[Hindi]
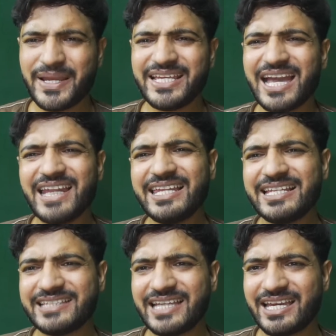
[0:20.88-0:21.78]
भाई क्या ले
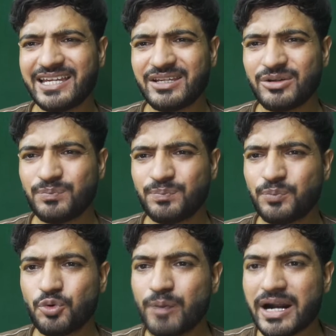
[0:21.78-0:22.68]
लेते हैं
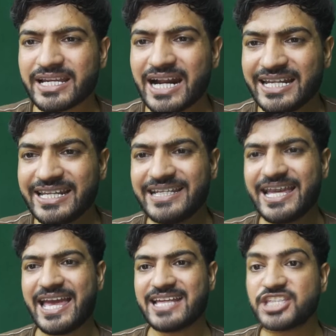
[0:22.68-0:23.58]
पुमा की गाड़ी नहीं
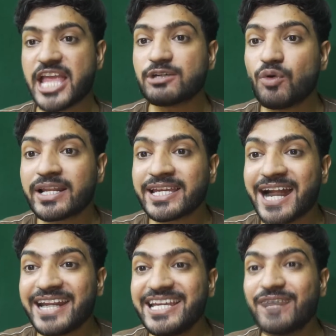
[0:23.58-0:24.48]
है जैगुआर की गाड़ी है